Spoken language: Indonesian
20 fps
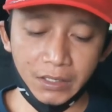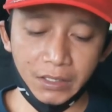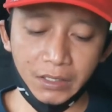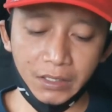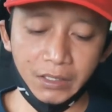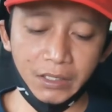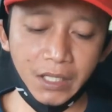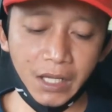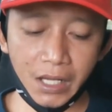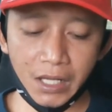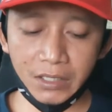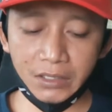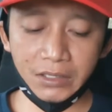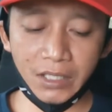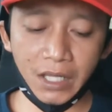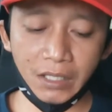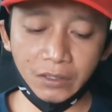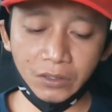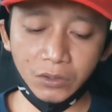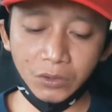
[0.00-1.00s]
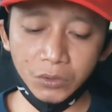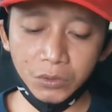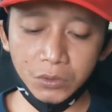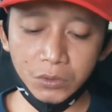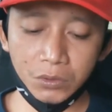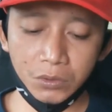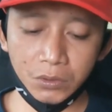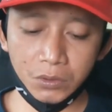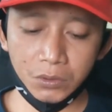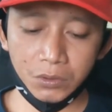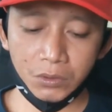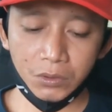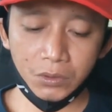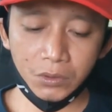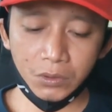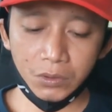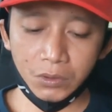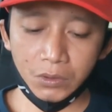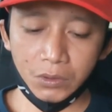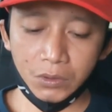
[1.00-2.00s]
hingga 1
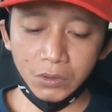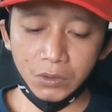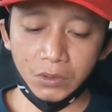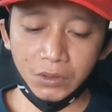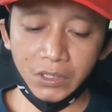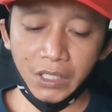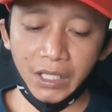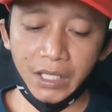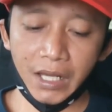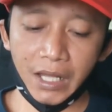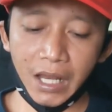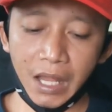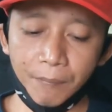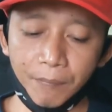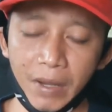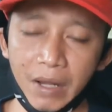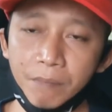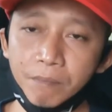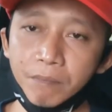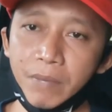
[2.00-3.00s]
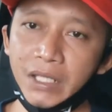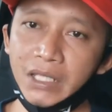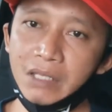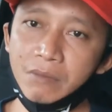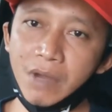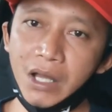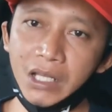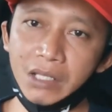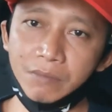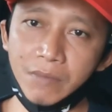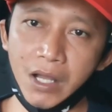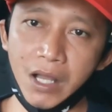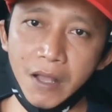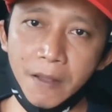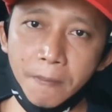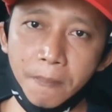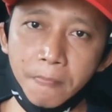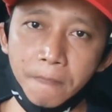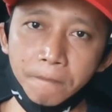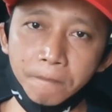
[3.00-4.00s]

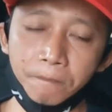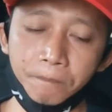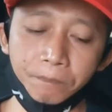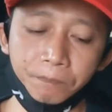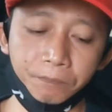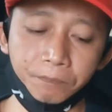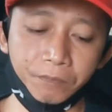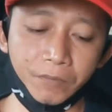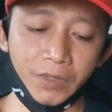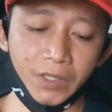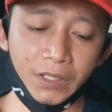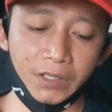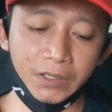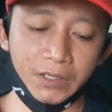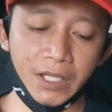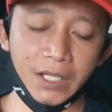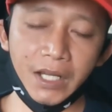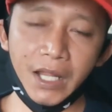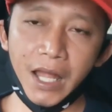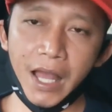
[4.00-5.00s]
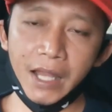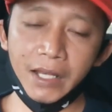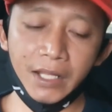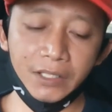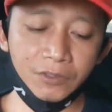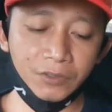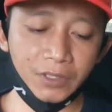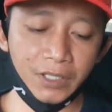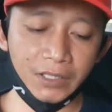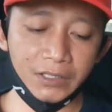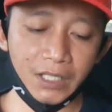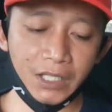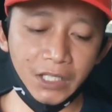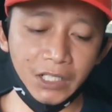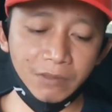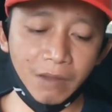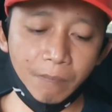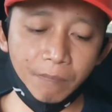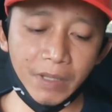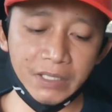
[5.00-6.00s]
38455 dan Anda juga jangan
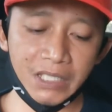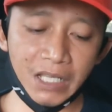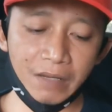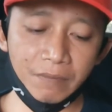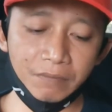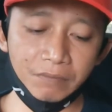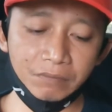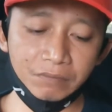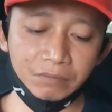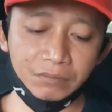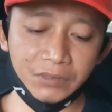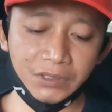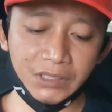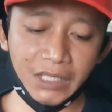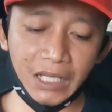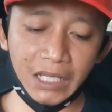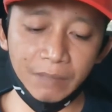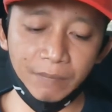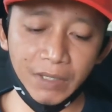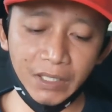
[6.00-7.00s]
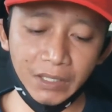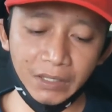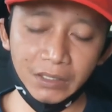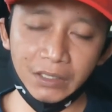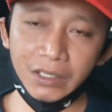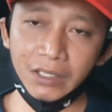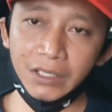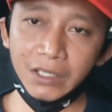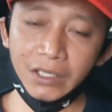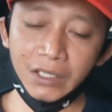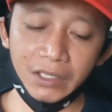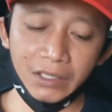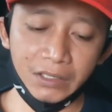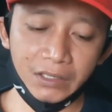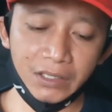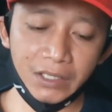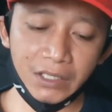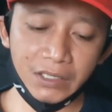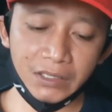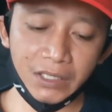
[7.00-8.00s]
lupa pasang sell limit
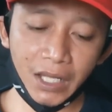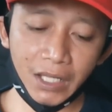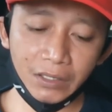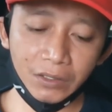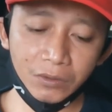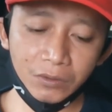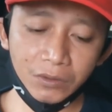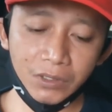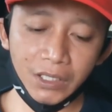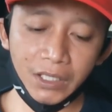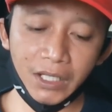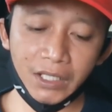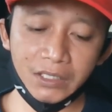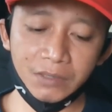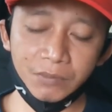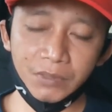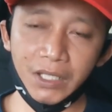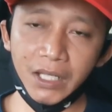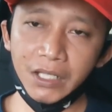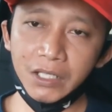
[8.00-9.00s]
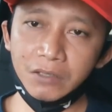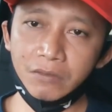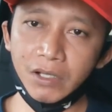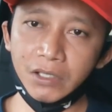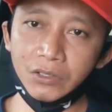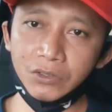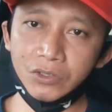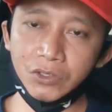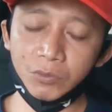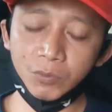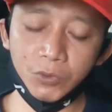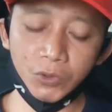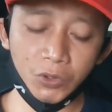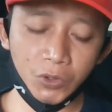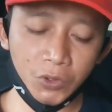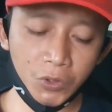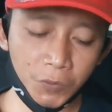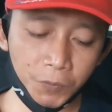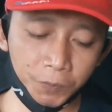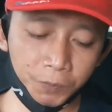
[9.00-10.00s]
di
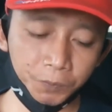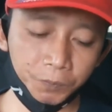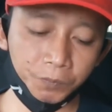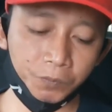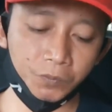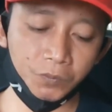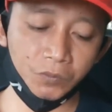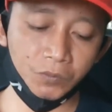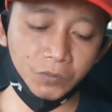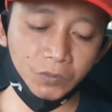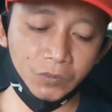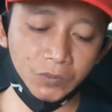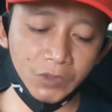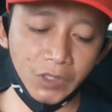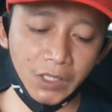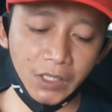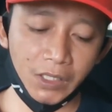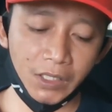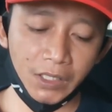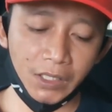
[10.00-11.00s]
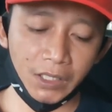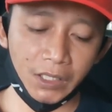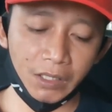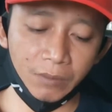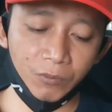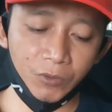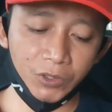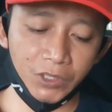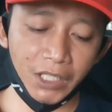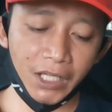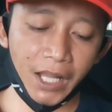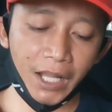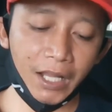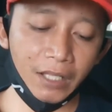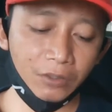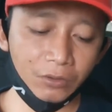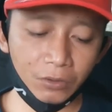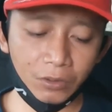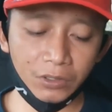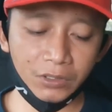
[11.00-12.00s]
139270 kemudian
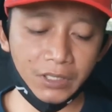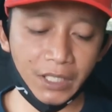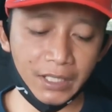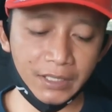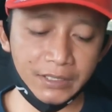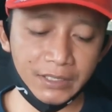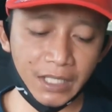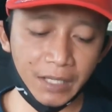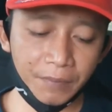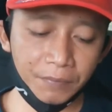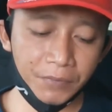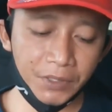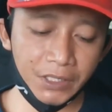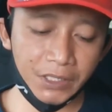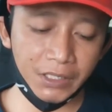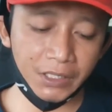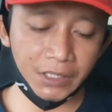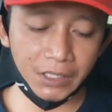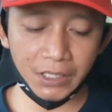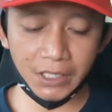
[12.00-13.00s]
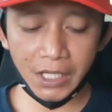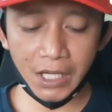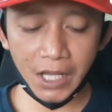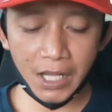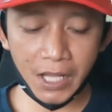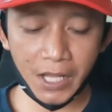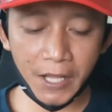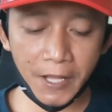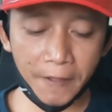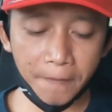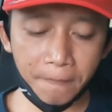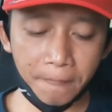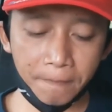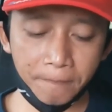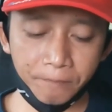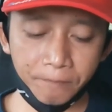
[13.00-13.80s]
akan turun tajam hingga